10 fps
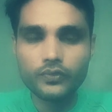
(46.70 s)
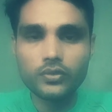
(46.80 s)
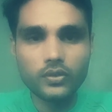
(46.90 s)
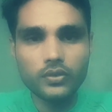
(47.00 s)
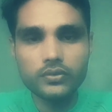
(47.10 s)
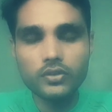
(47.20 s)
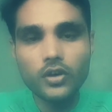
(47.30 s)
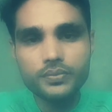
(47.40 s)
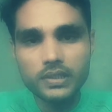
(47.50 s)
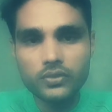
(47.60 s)
तो
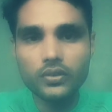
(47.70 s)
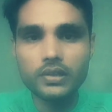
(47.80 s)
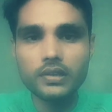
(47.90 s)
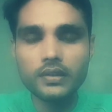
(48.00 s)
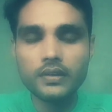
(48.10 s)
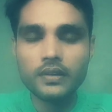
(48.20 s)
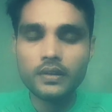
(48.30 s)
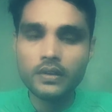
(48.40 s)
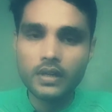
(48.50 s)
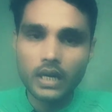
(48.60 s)
सिनॉप्सिस को ही
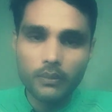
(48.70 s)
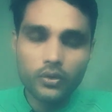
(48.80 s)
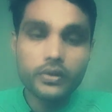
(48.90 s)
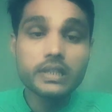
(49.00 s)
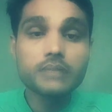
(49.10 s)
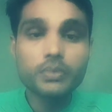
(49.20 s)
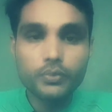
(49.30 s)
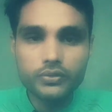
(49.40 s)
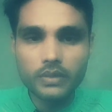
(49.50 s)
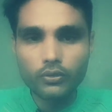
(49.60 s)
हम लोग रिसर्च
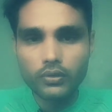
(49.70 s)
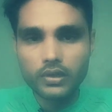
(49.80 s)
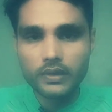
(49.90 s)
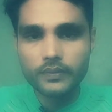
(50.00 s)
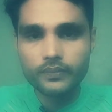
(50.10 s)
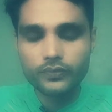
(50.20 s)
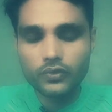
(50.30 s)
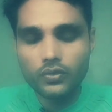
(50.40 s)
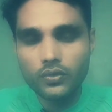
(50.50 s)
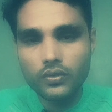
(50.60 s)
प्रपोजल बोलते हैं तो